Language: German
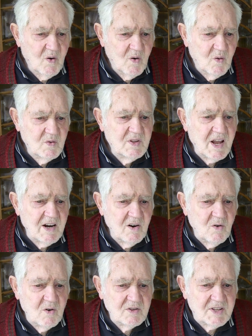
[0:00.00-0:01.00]
Und der
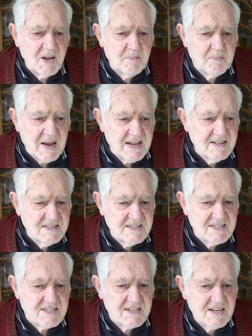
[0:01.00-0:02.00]
lud die
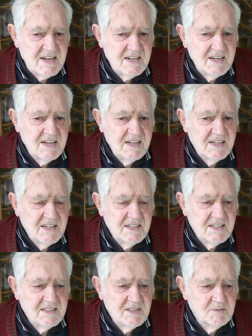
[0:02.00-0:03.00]
Benz
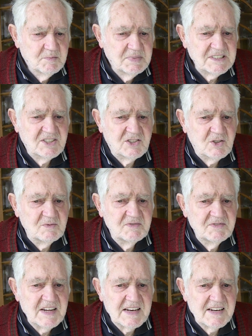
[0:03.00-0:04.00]
bis
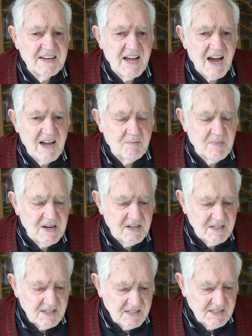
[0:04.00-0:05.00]
zum
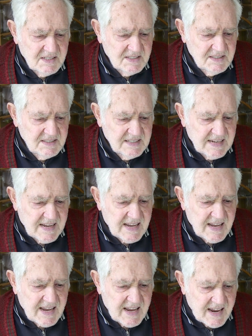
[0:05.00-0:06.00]
Wendehammer
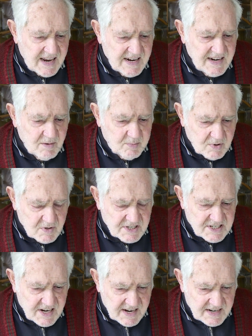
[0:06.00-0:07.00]
in den
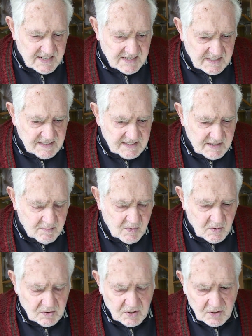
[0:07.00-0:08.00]
Bus, in die
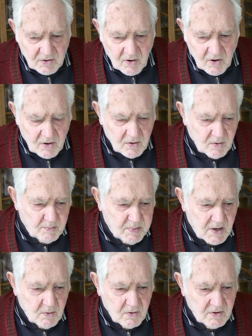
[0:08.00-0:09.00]
Mutter da, ein
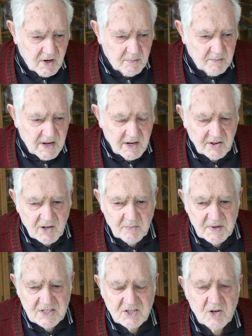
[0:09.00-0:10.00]
paar hundert Meter
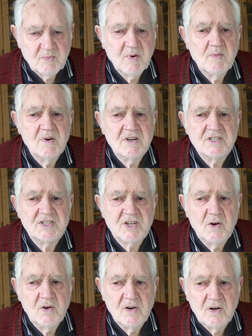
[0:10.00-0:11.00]
bis zur
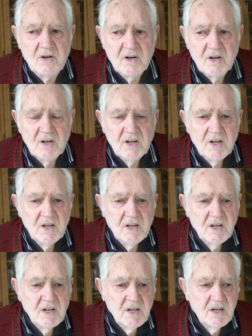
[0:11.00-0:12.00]
Bommerissöl,
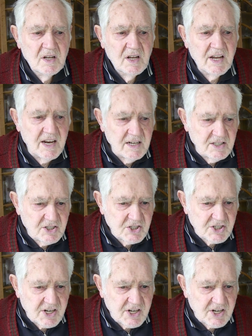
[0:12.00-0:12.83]
in